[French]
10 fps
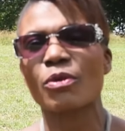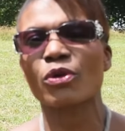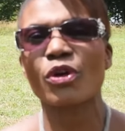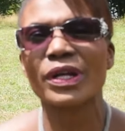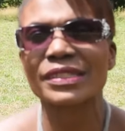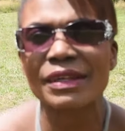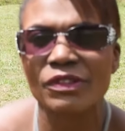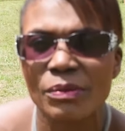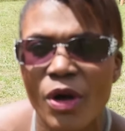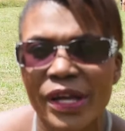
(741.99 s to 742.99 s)
mon corps était
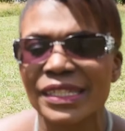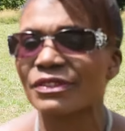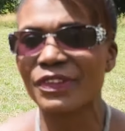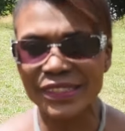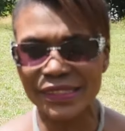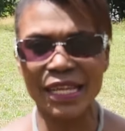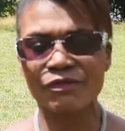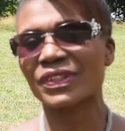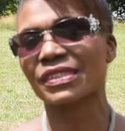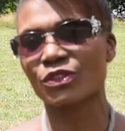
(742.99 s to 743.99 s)
vraiment un adversaire
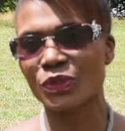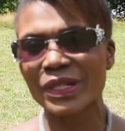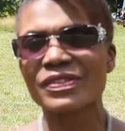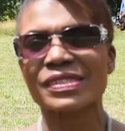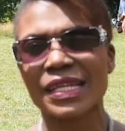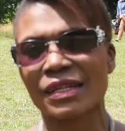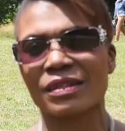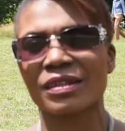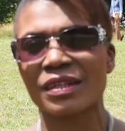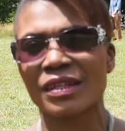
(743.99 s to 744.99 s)
face à ce cancer.